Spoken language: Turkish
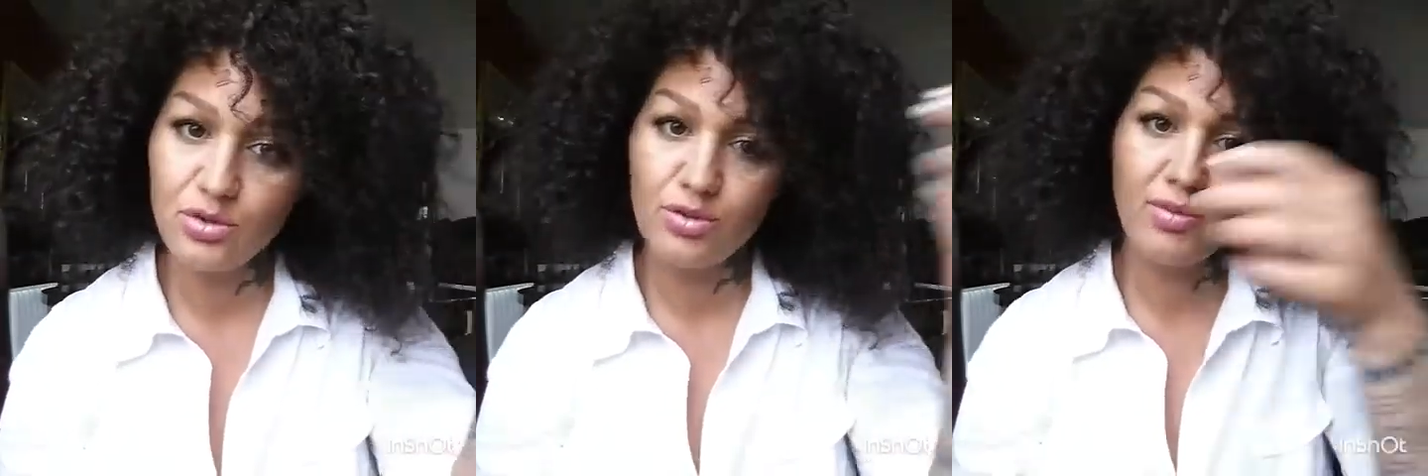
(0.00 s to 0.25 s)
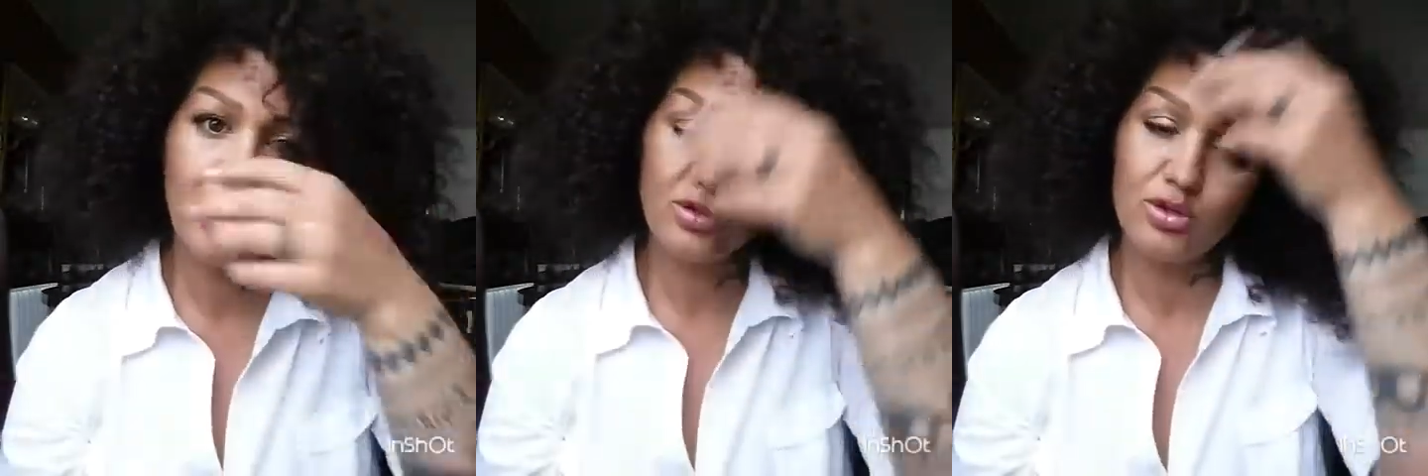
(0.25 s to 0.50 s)

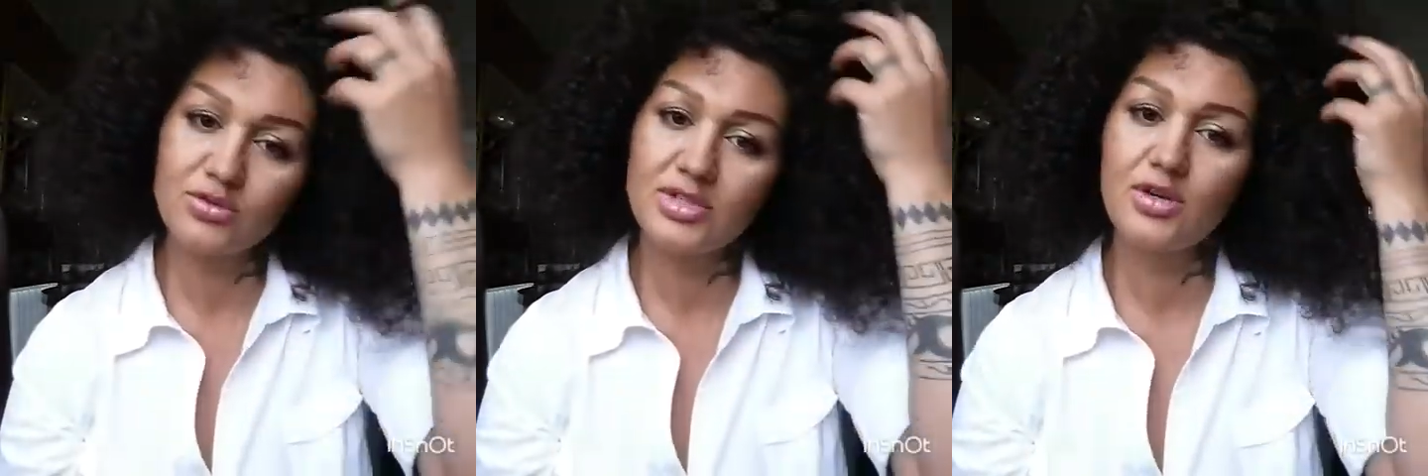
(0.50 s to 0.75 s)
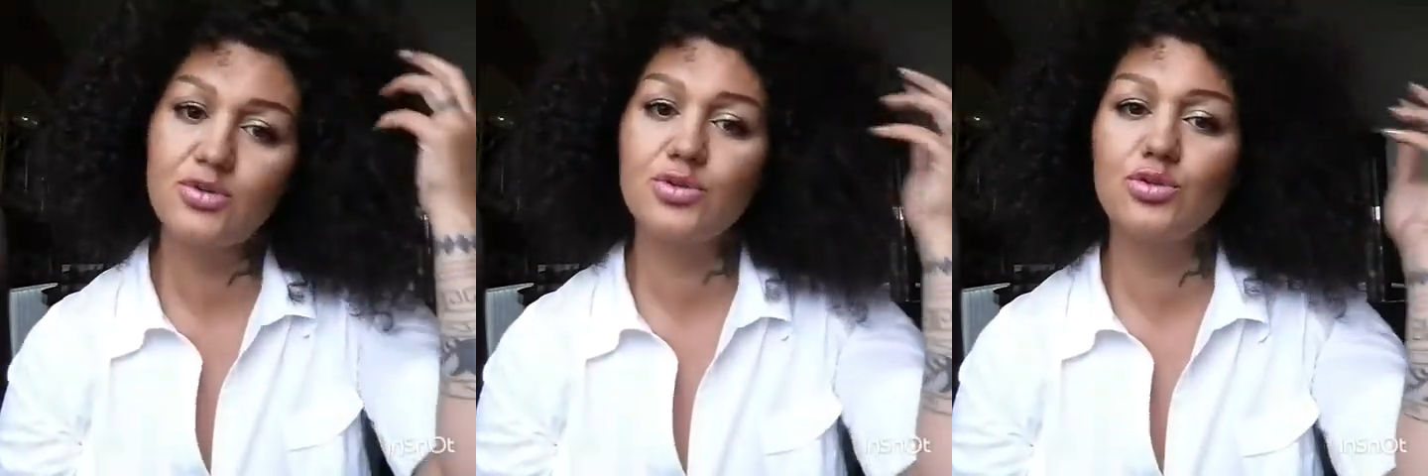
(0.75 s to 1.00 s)
normal
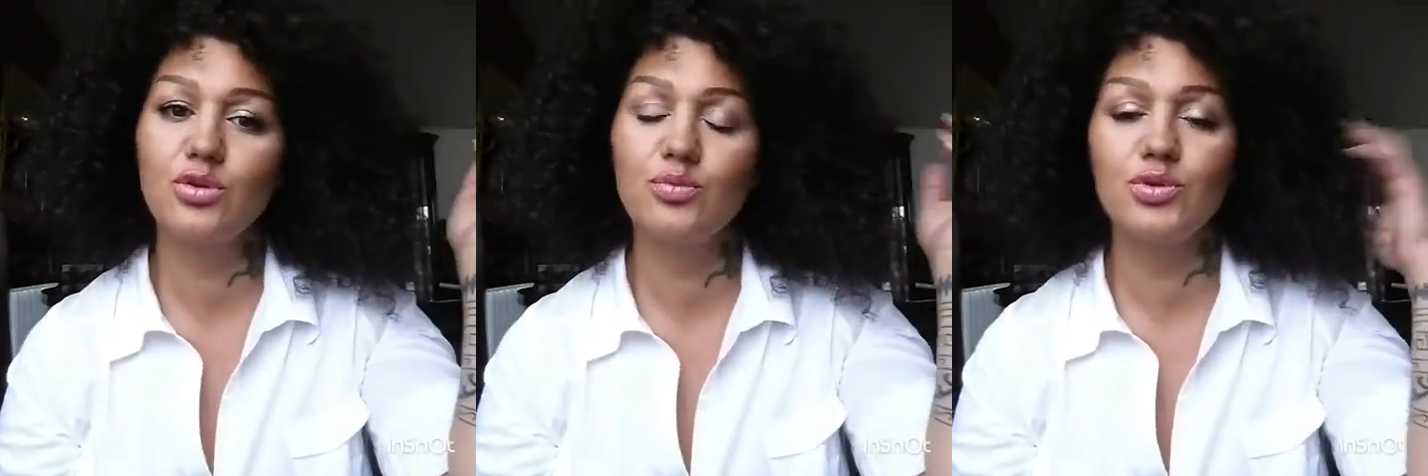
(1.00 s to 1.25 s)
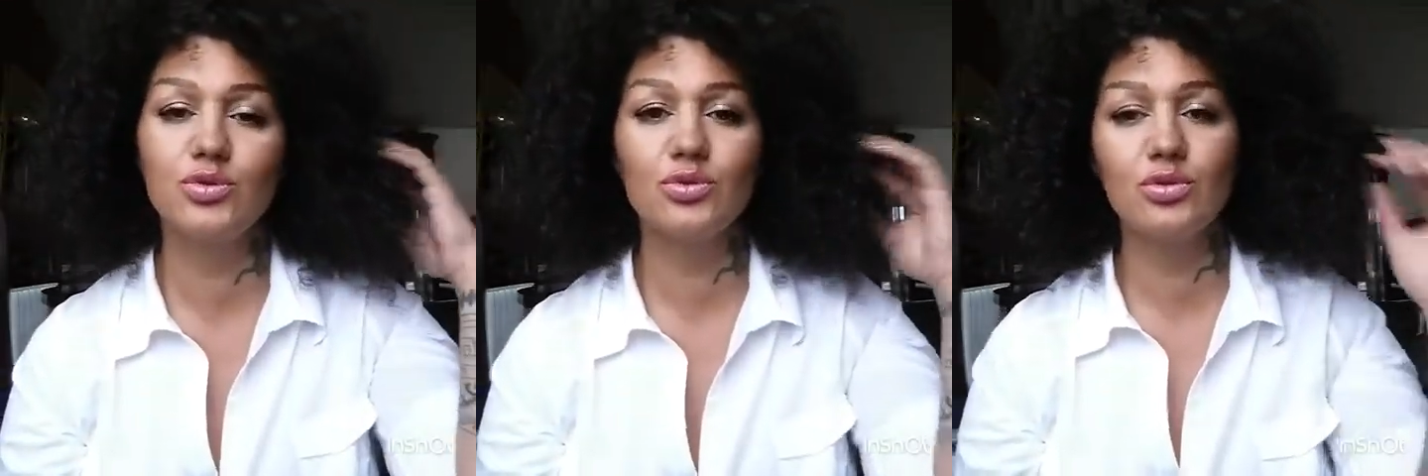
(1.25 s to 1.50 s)
sayosun
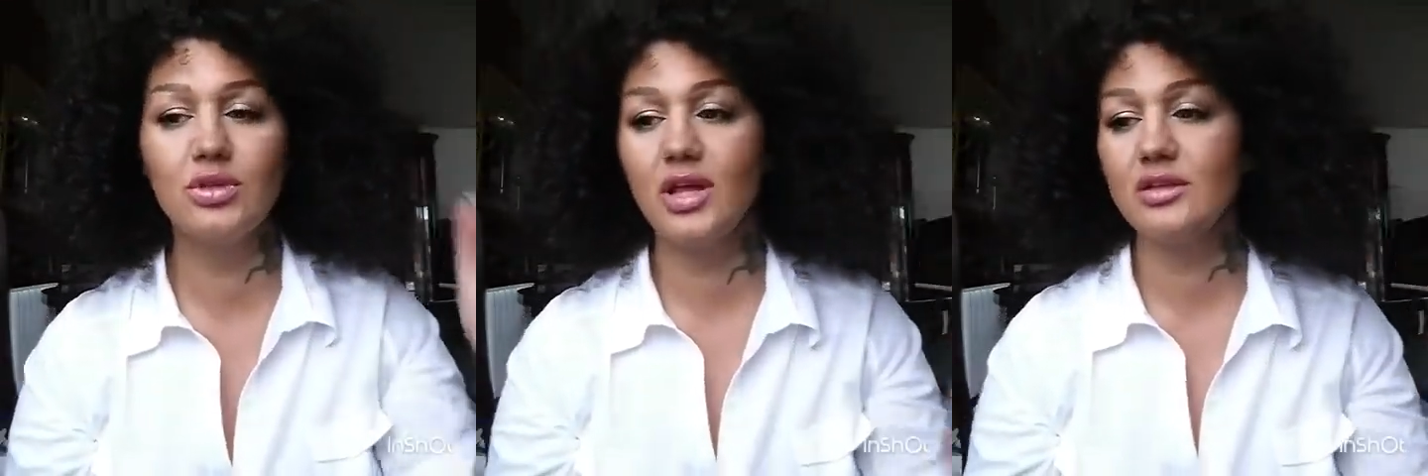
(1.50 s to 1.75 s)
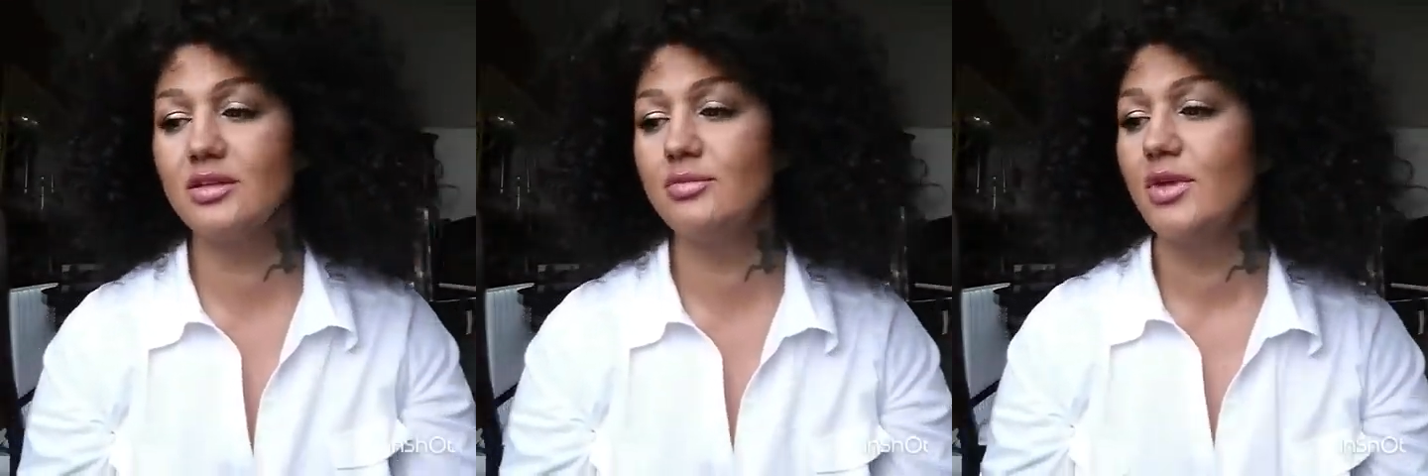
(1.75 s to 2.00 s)
köpüğünü
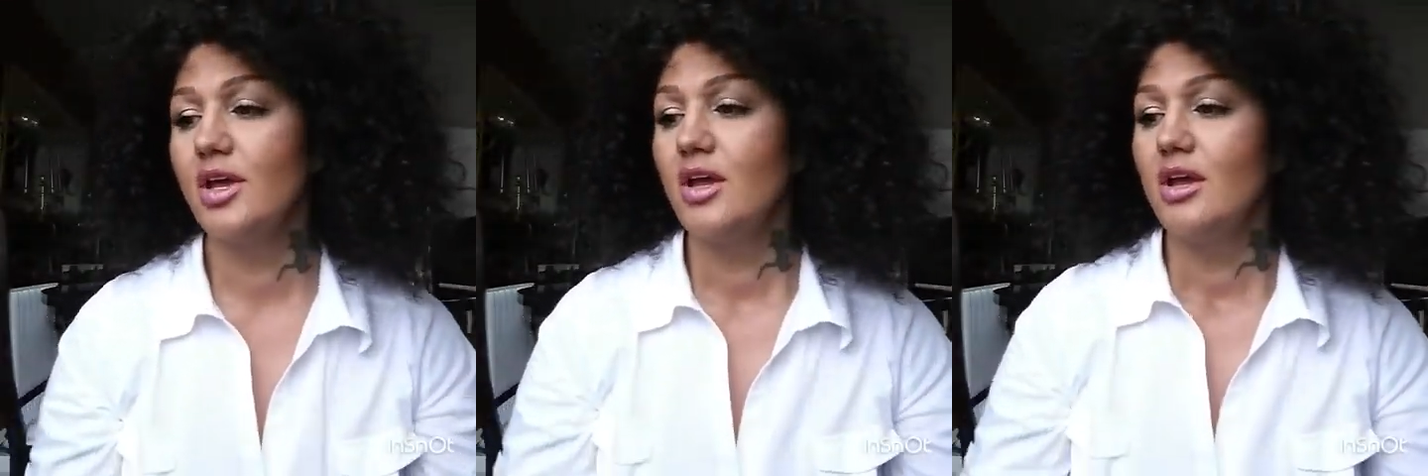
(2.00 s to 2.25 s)
kullandım.